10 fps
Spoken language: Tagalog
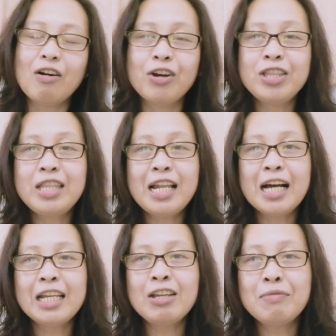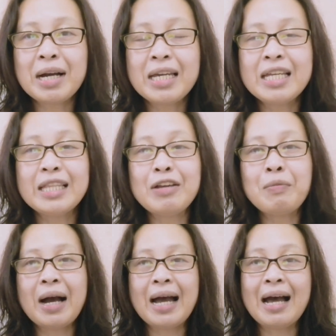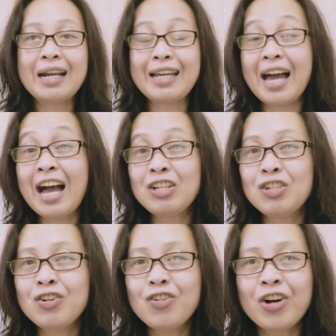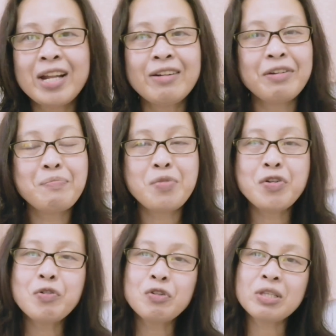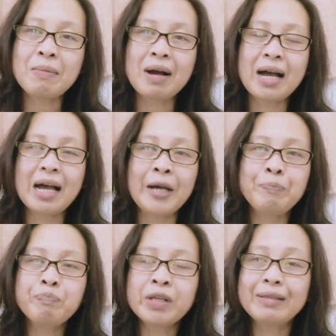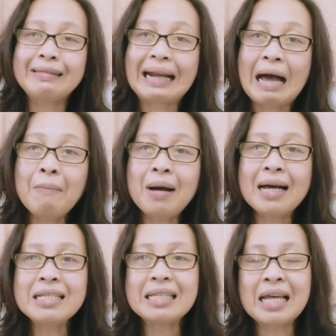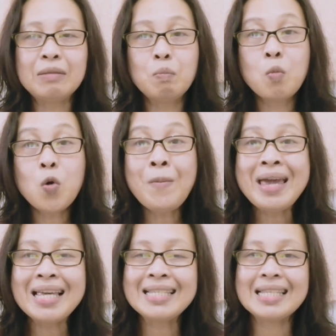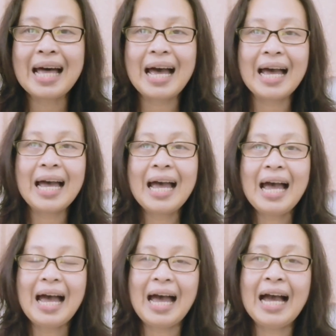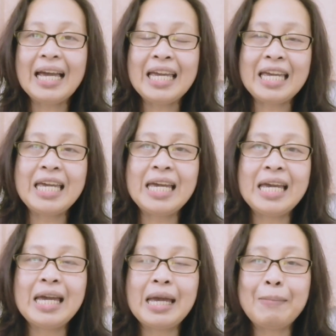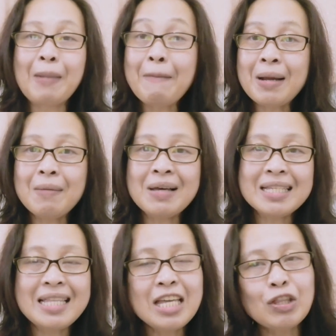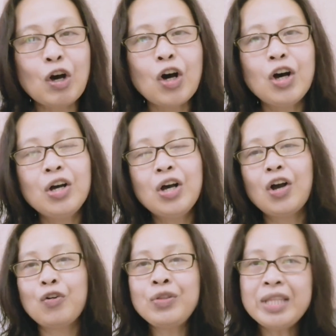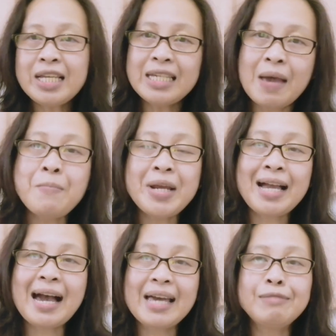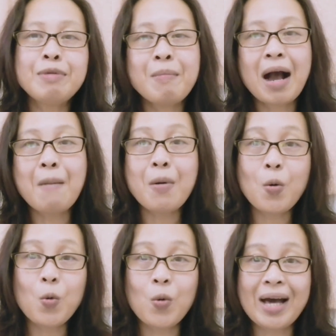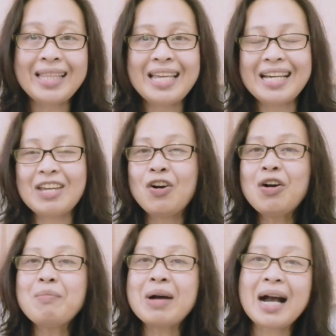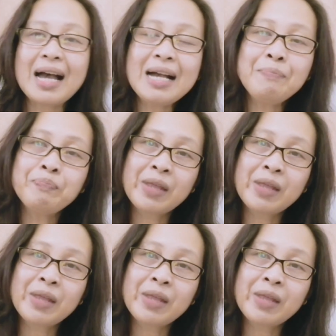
o hindi lang ninyo makikita yung mga reaction ko and reviews sa mga dramas and movies na aking ipapalabas dito, kundi syempre guys, may mga makukuha din kayong mga